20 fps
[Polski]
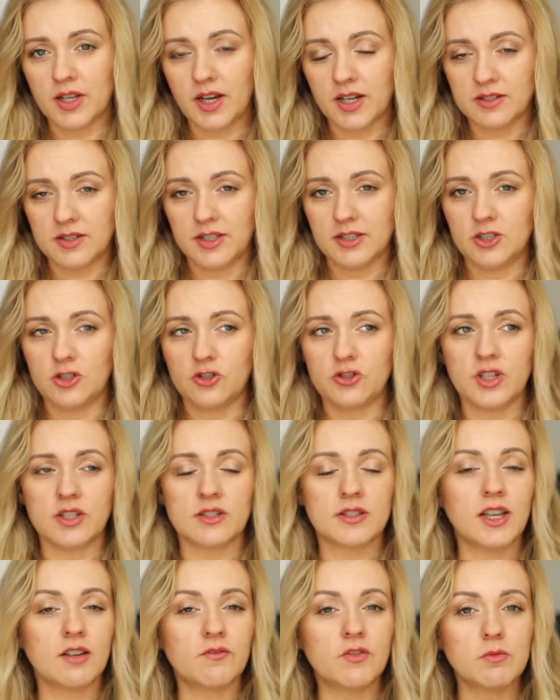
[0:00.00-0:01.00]
raz na jakiś
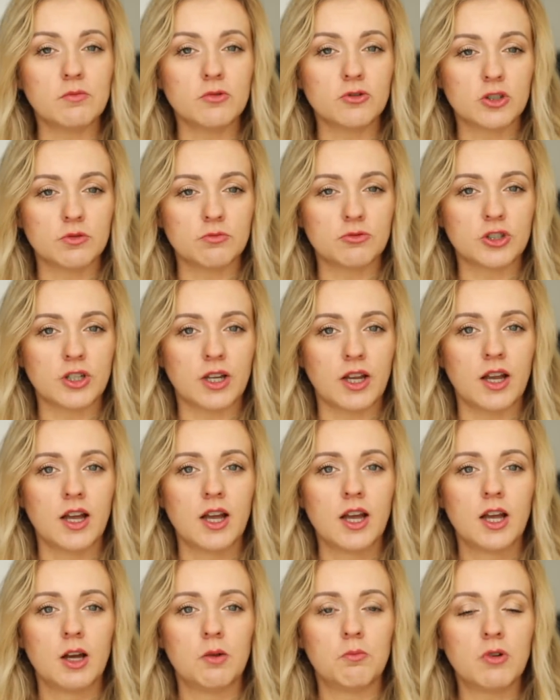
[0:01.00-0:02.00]
czas. Ja wiem o tym, że
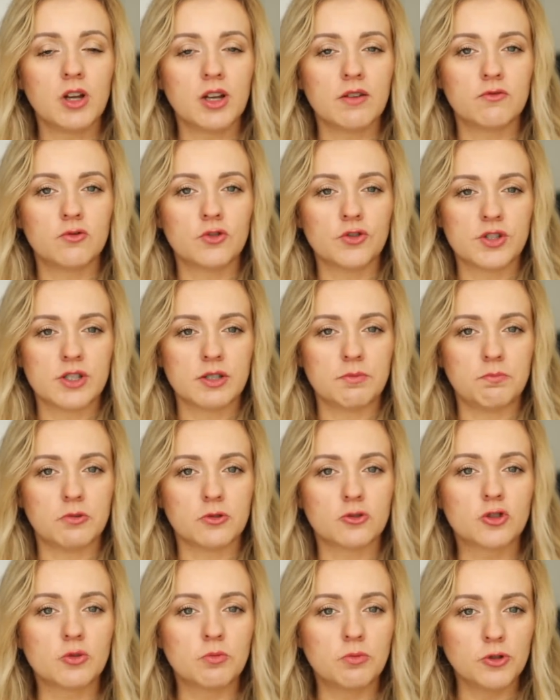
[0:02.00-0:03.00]
moje włosy
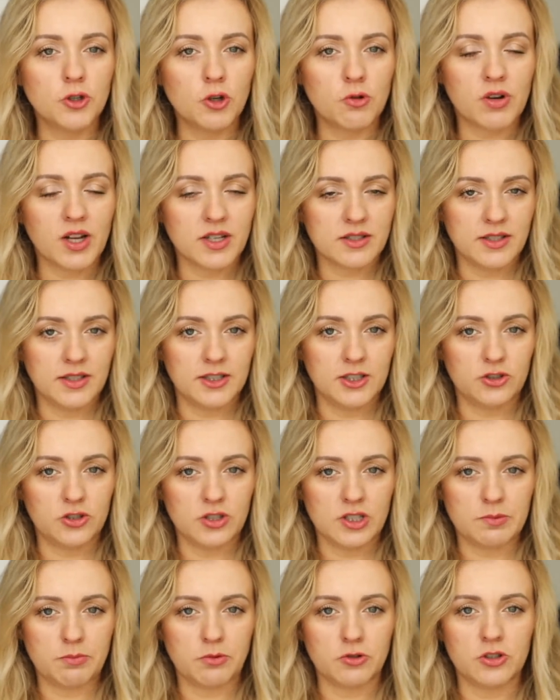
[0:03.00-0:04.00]
potrzebują raz na jakiś
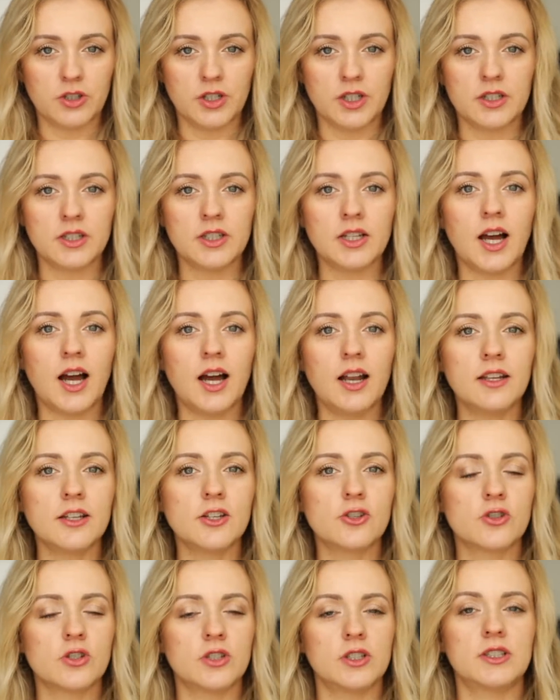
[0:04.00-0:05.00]
czas proteiny, ale
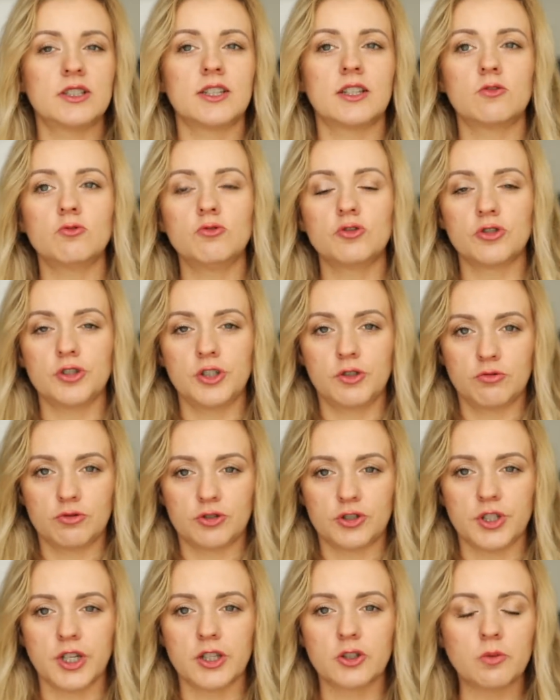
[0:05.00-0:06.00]
jeżeli za dużo ich
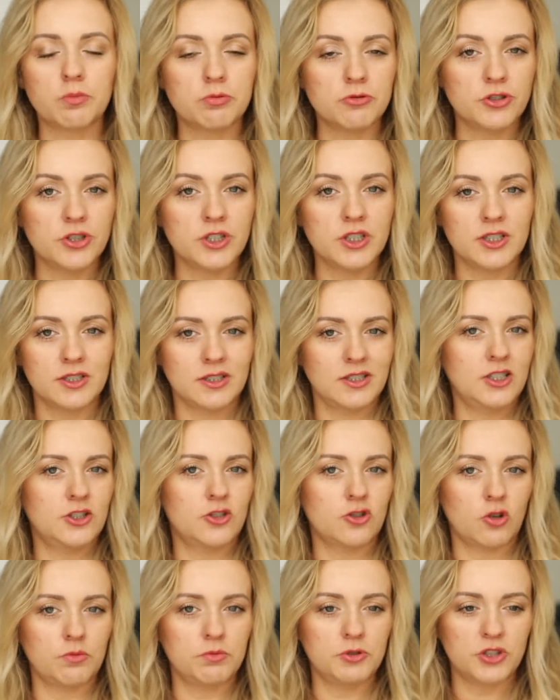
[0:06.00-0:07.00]
użyję, to później z nich
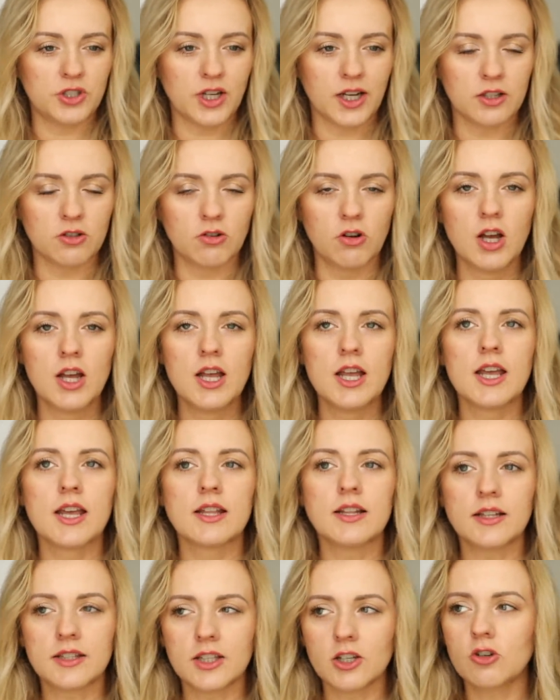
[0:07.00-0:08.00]
się robi siano.
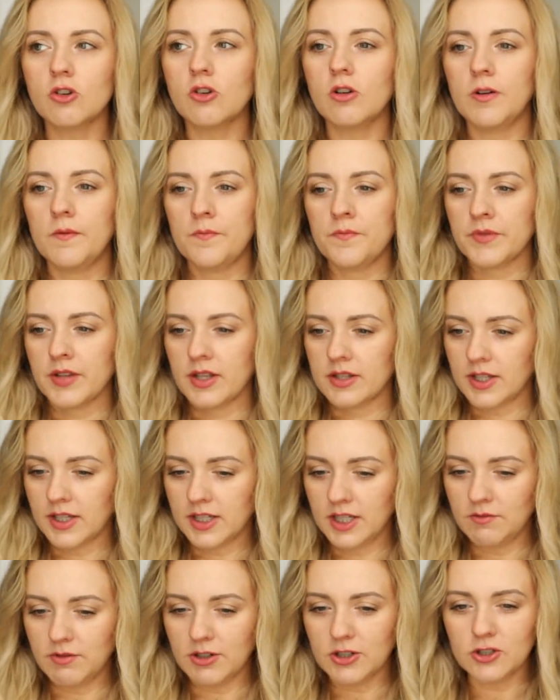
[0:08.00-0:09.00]
Dlatego
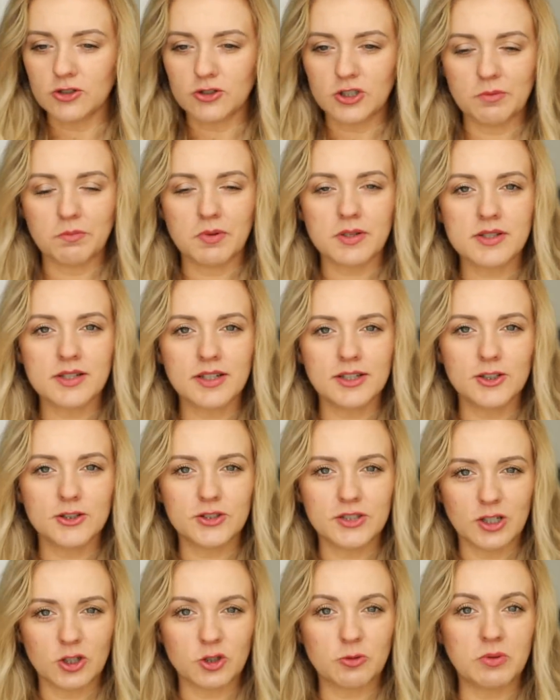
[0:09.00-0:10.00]
taki właśnie trzeba
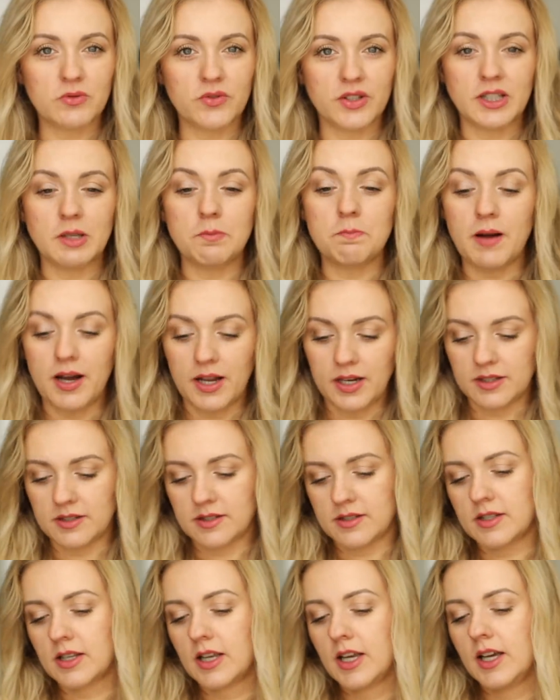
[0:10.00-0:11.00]
znaleźć na odpowiedni
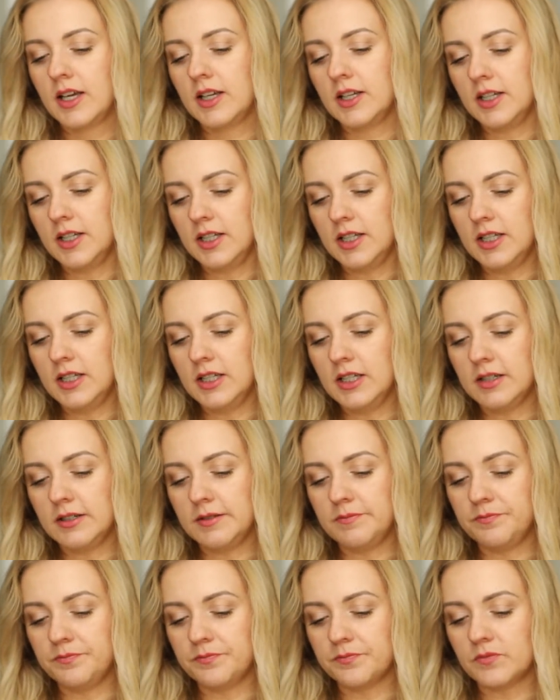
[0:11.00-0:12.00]
balans. I
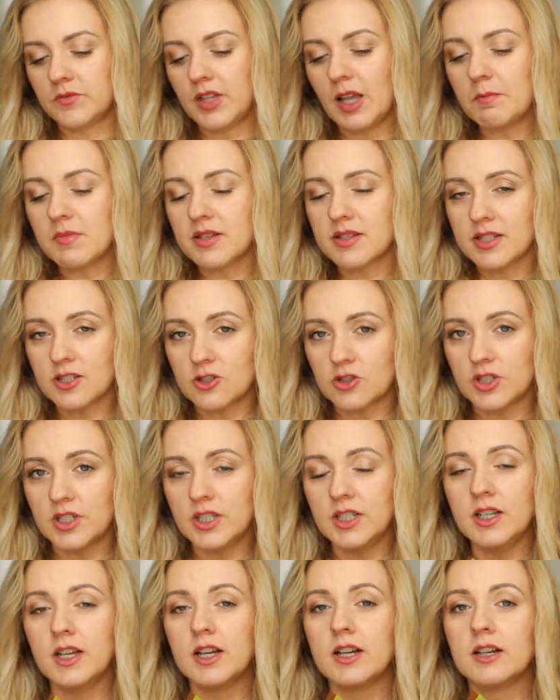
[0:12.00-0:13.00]
um, te maseczki